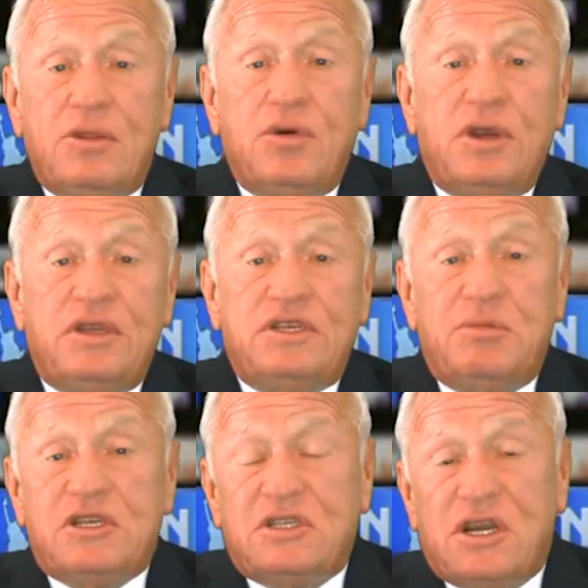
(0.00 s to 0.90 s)
и
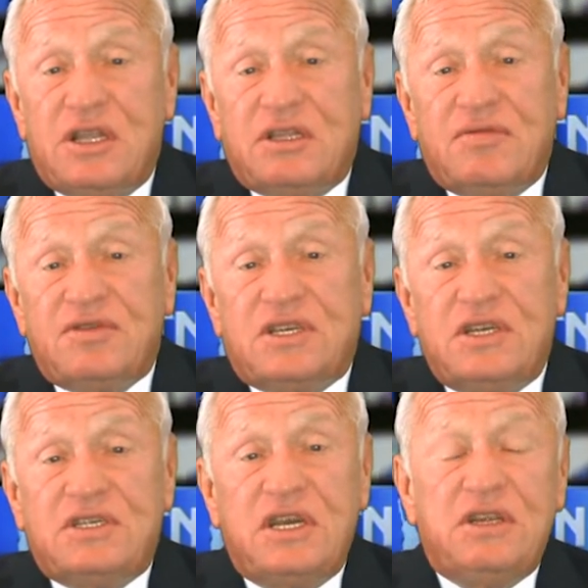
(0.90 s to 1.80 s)
демонстранты в
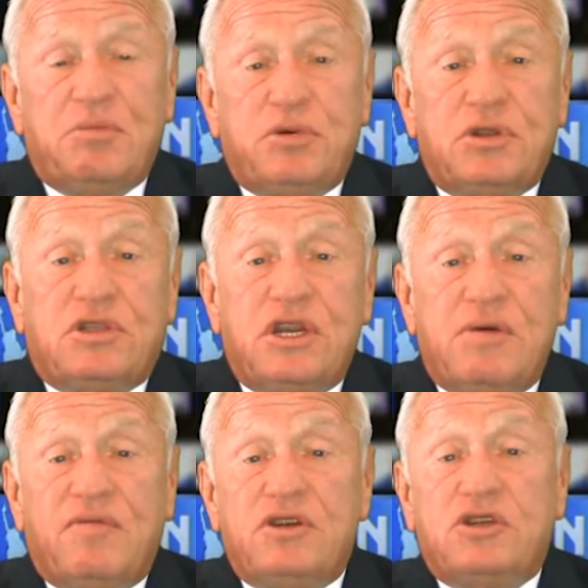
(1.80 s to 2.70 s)
воскресенье будут
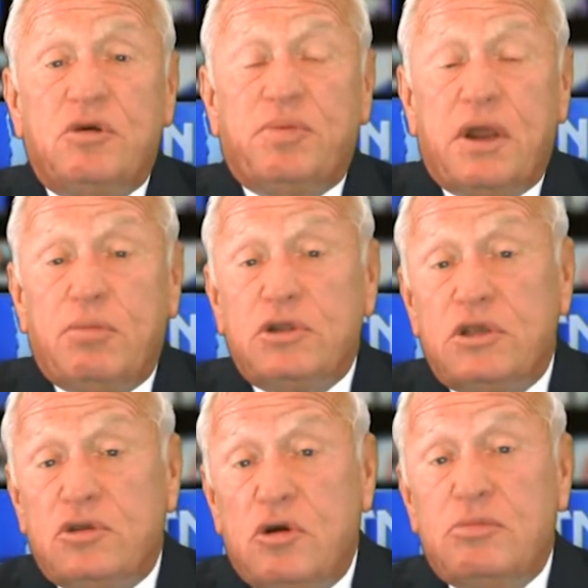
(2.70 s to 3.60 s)
требовать, чтобы
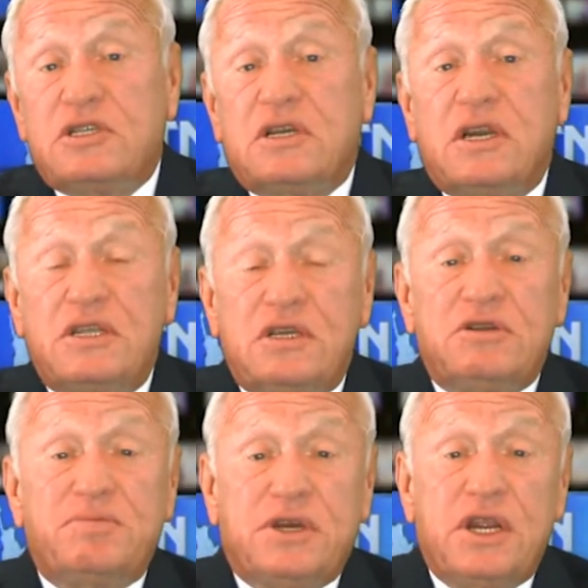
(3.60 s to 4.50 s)
работа дома
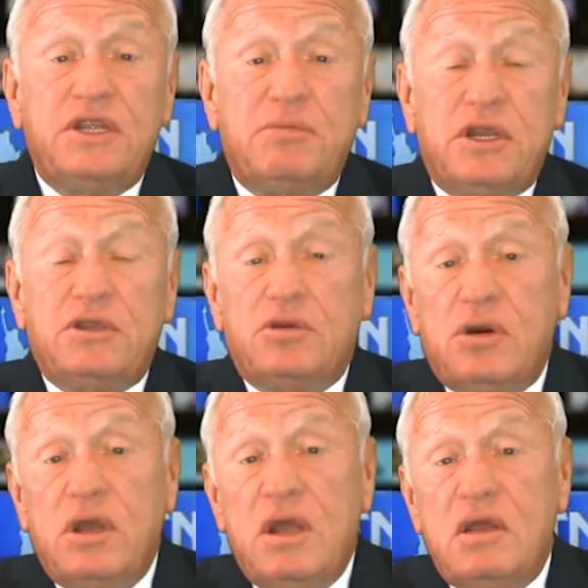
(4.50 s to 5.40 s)
сохранилась, по крайней мере,
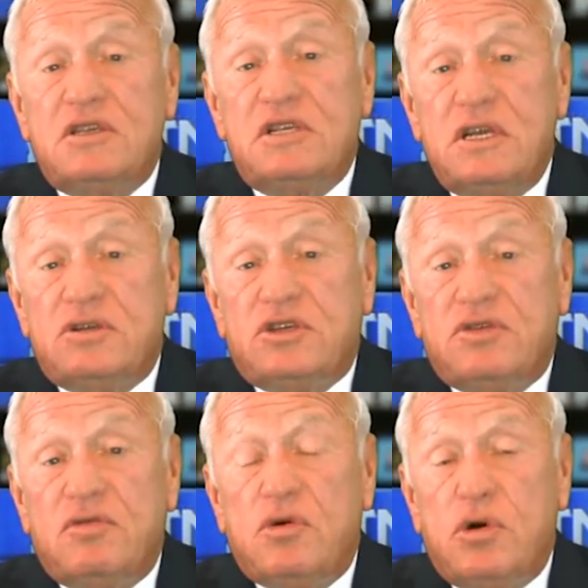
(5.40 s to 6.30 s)
до
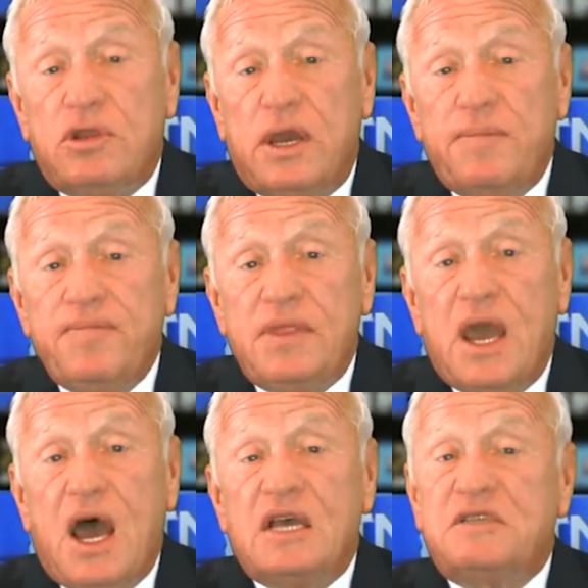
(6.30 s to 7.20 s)
следующего года.
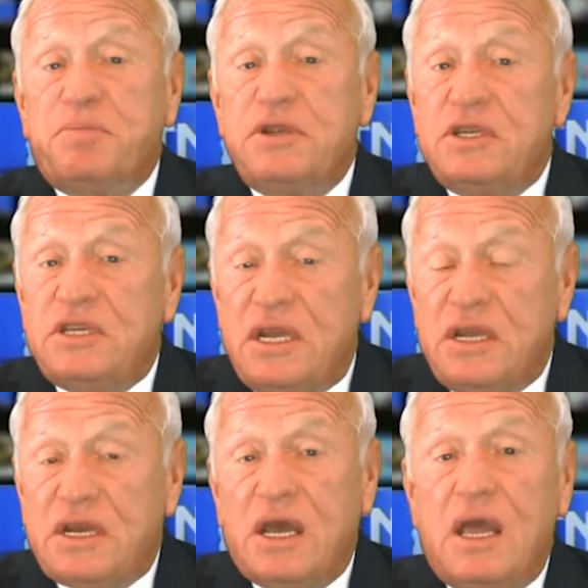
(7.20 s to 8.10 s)
А с
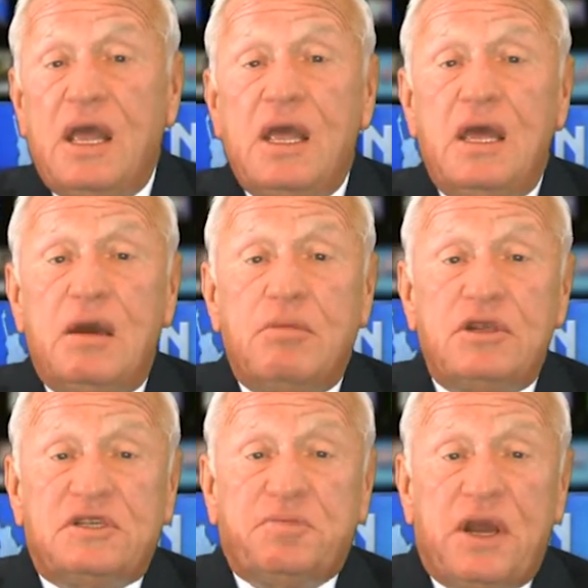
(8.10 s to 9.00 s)
понедельника
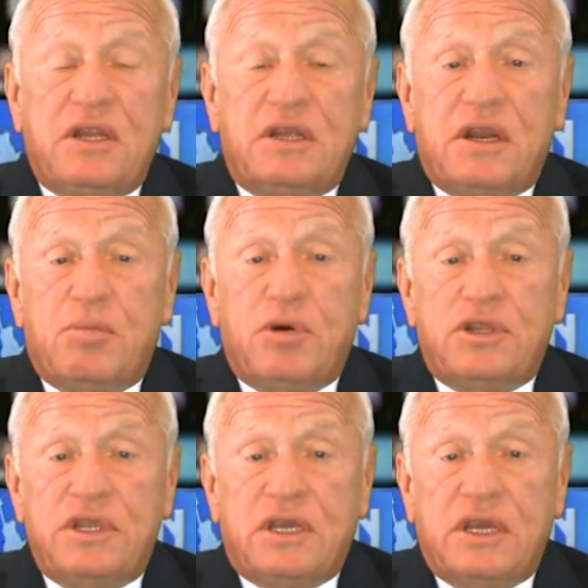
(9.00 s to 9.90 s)
муниципальные
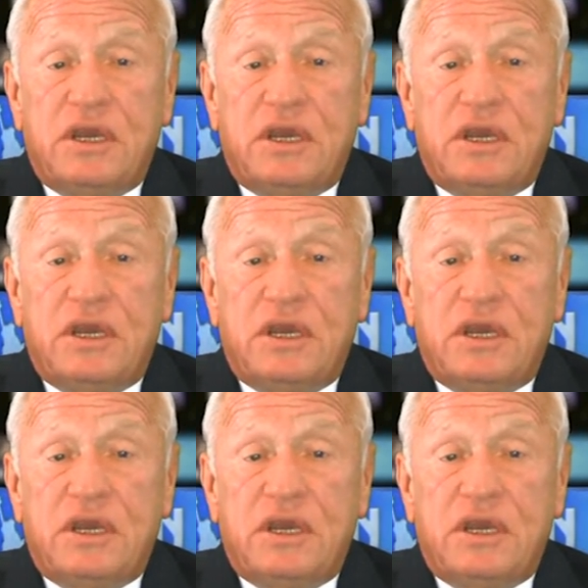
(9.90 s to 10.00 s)
работники,